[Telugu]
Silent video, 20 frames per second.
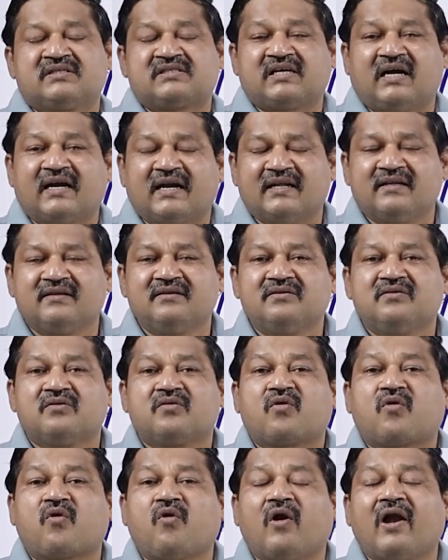సడన్
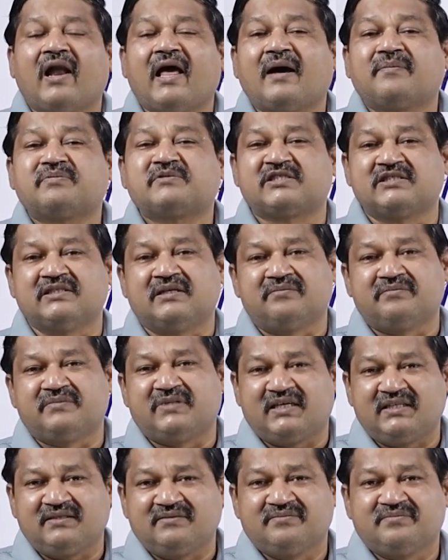కొలాప్స్
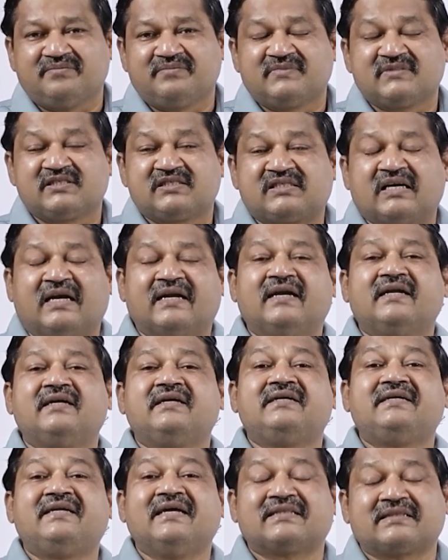నంబర్ సడన్
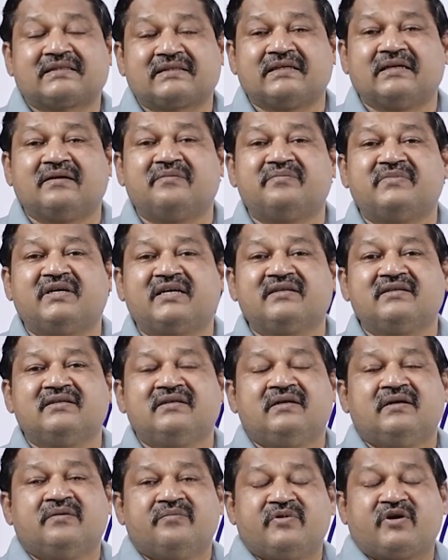డెత్ నంబర్
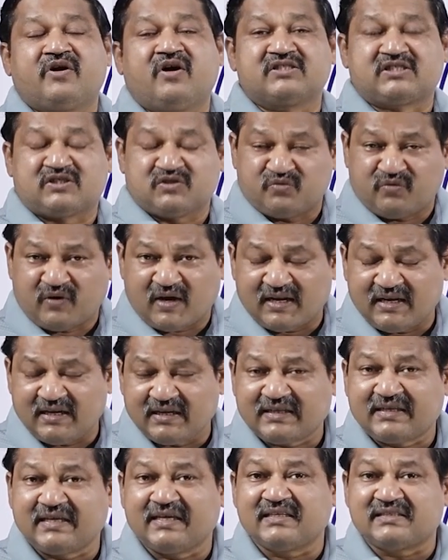బికాస్
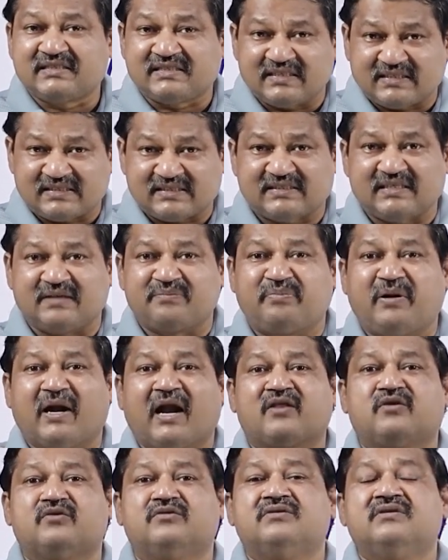వన్కి సిక్స్కి
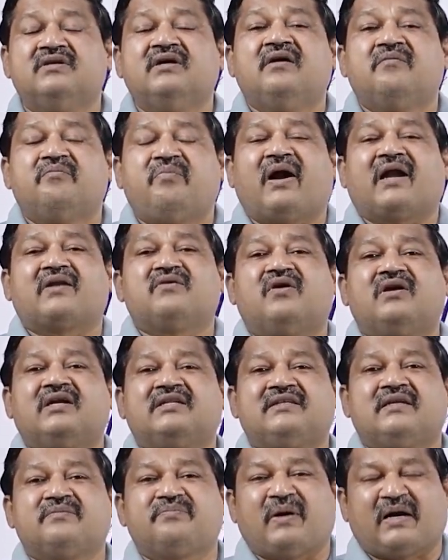పడదు పరనోళ్ళు
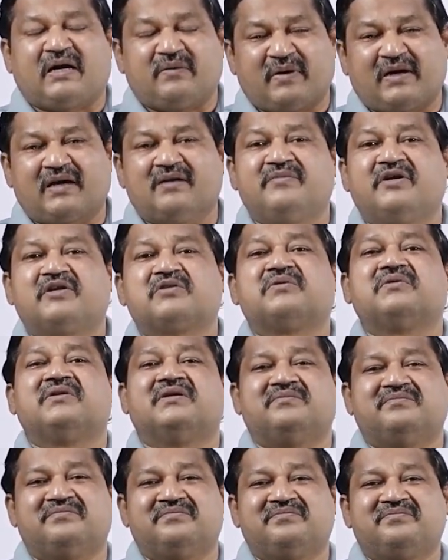ఇద్దరు పక్క పక్కన
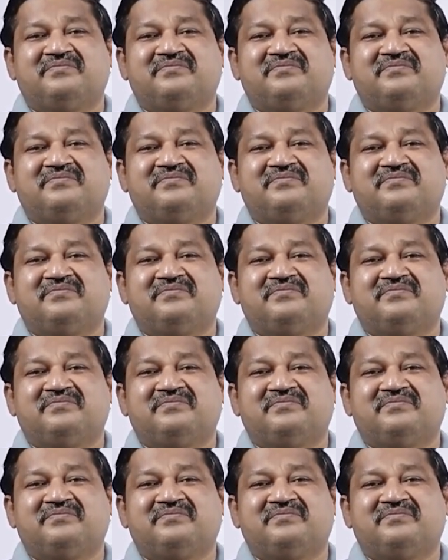పెడుతున్నాం